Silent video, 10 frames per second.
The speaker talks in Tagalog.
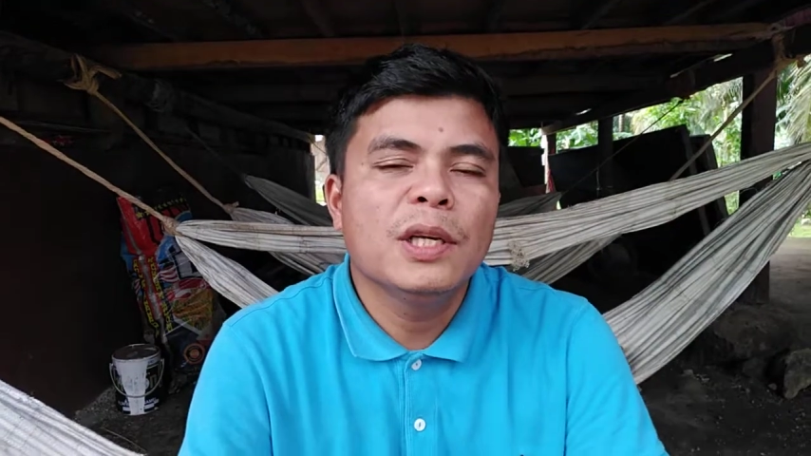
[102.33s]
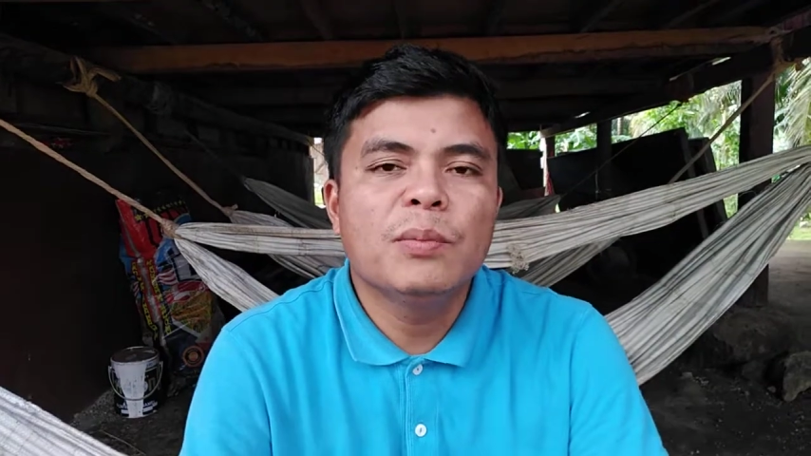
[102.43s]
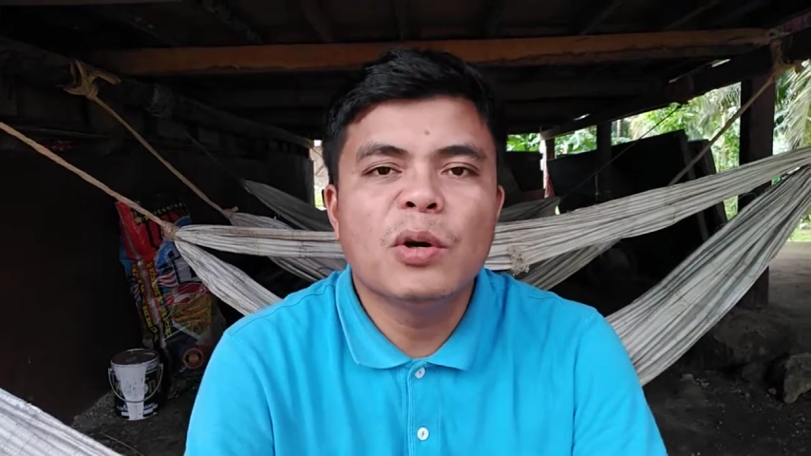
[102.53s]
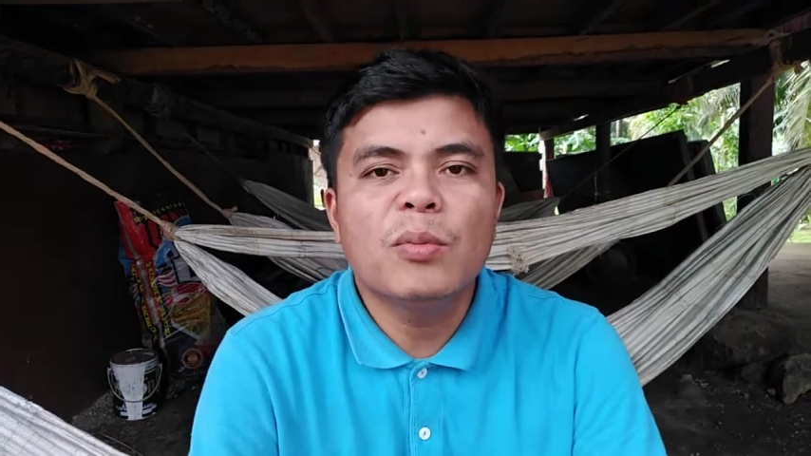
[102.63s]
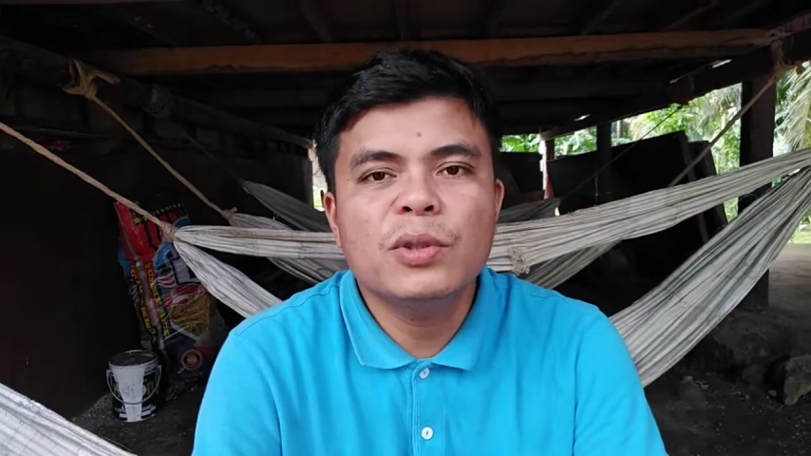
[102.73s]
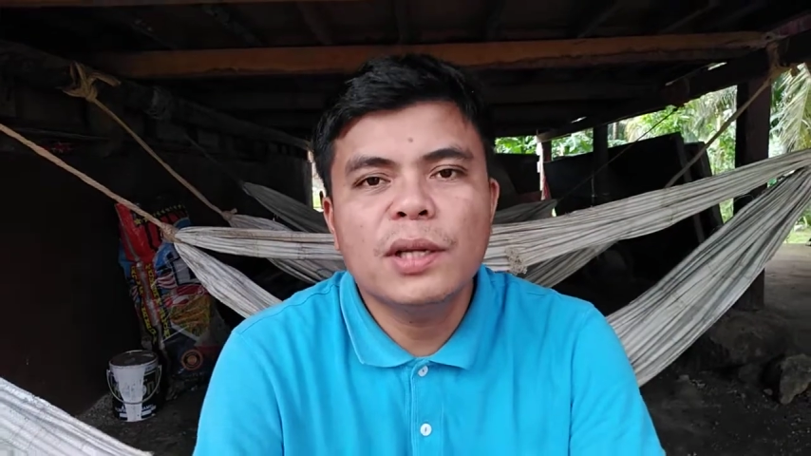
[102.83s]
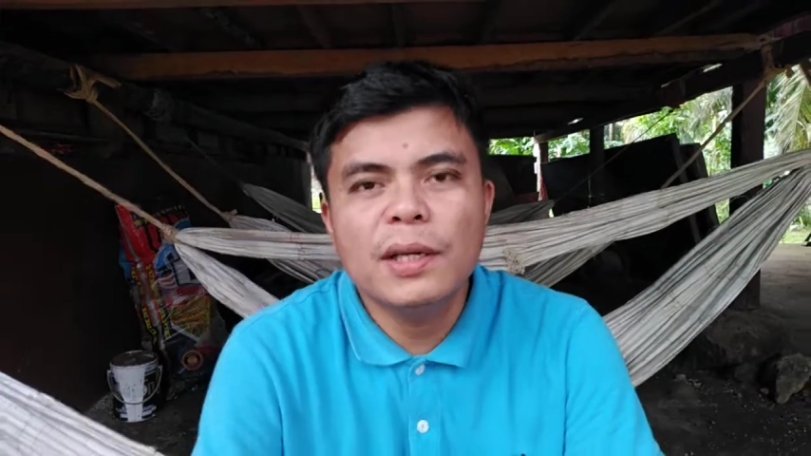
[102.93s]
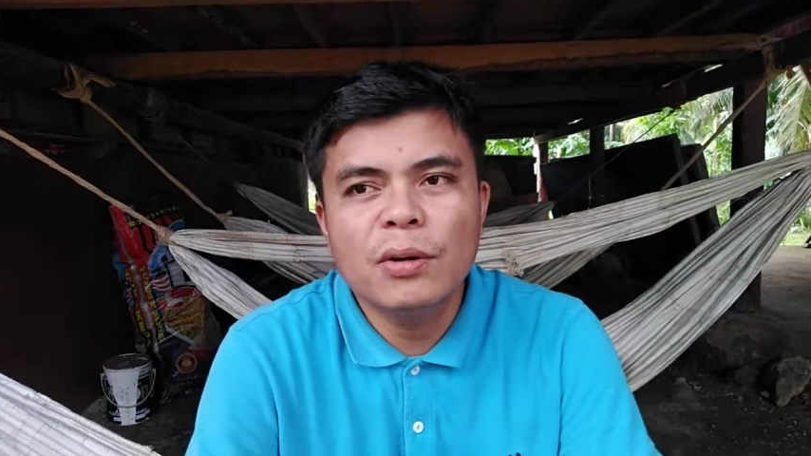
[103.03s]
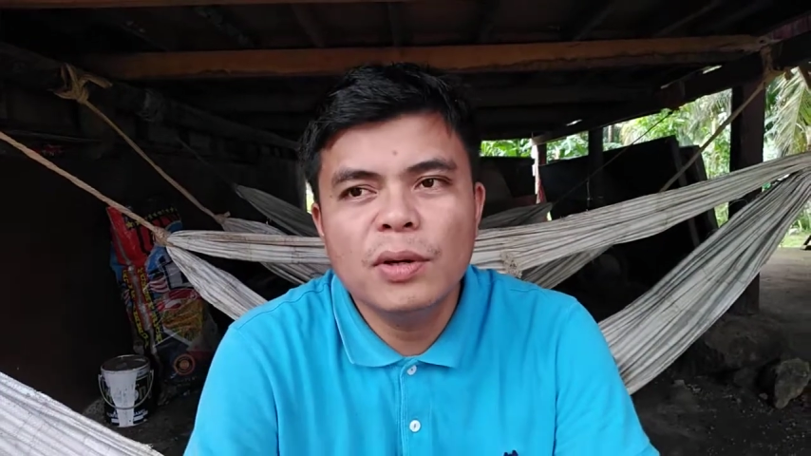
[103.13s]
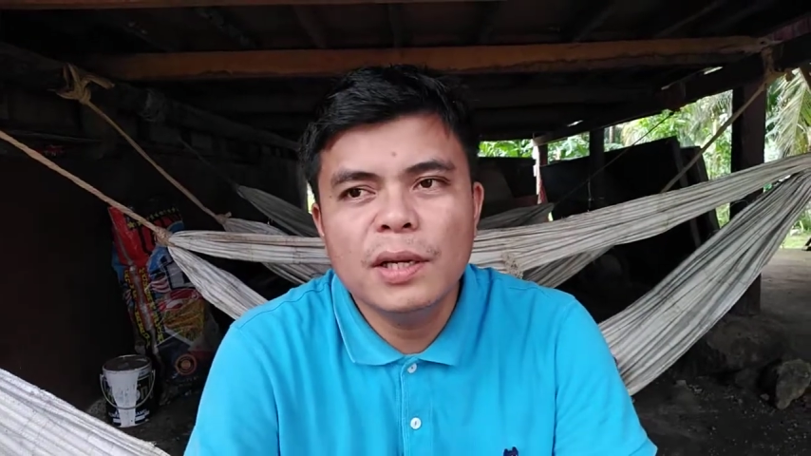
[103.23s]
ipaubos sila
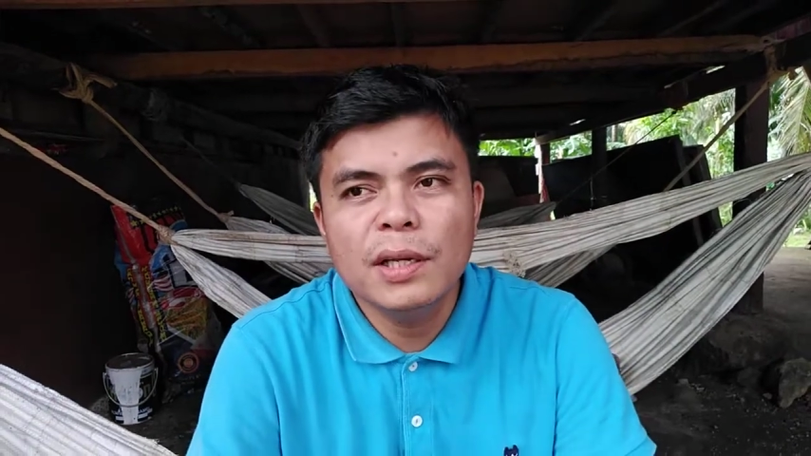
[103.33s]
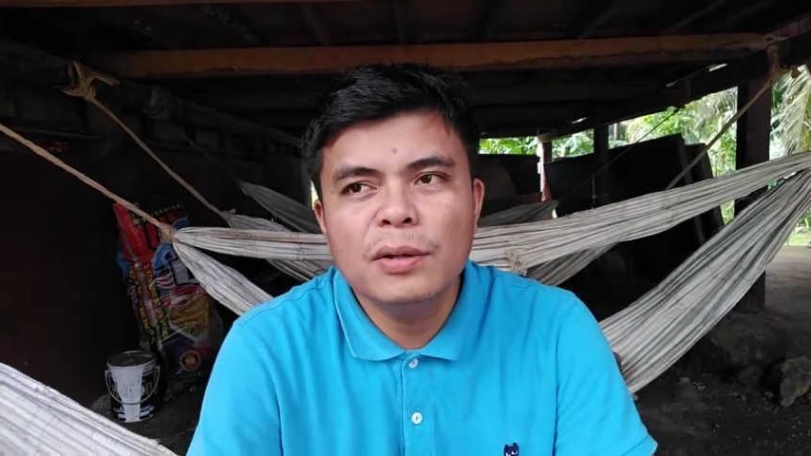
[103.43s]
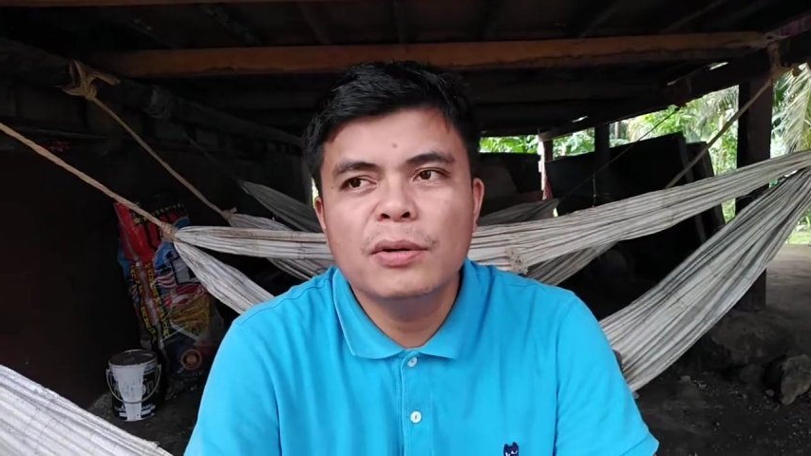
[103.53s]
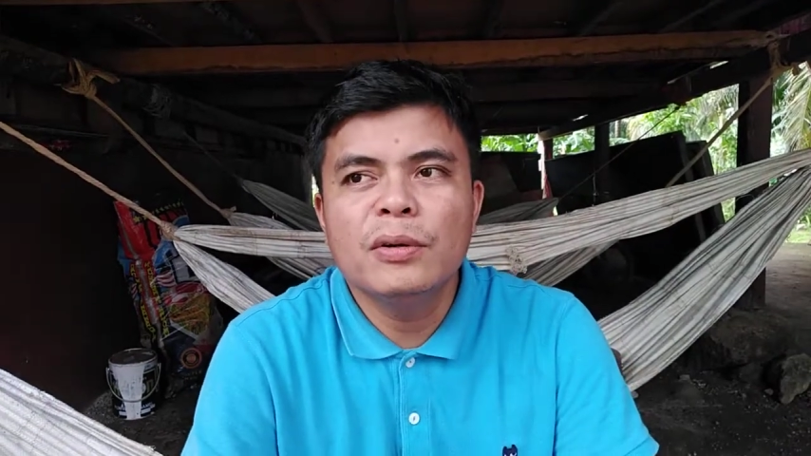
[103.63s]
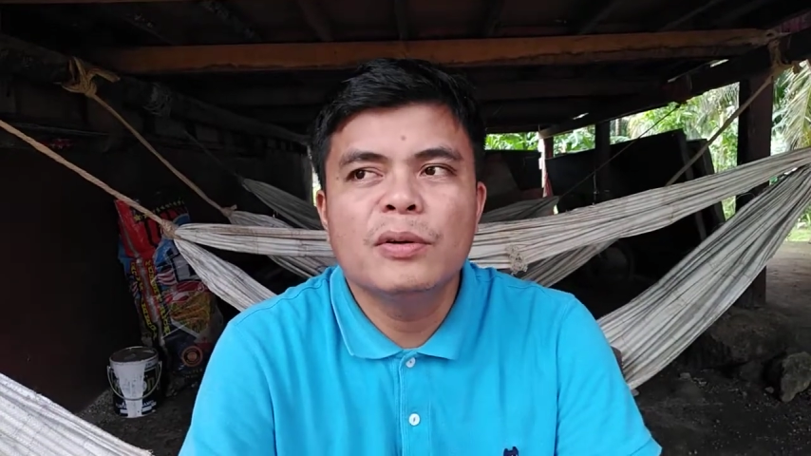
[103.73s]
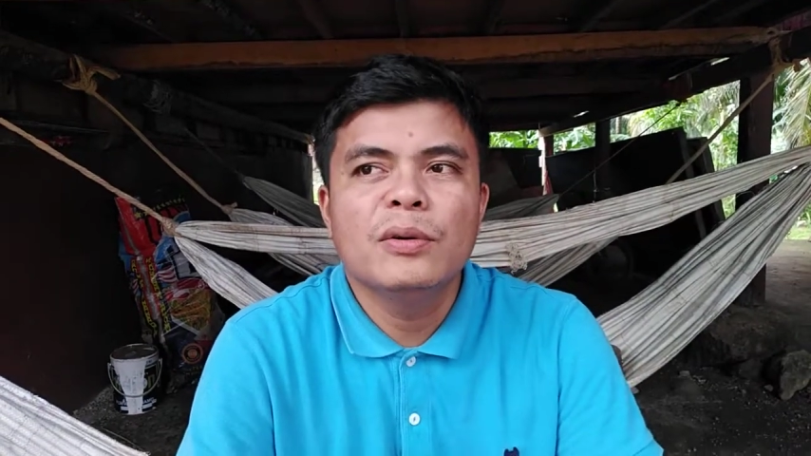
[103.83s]
ang kaugalingon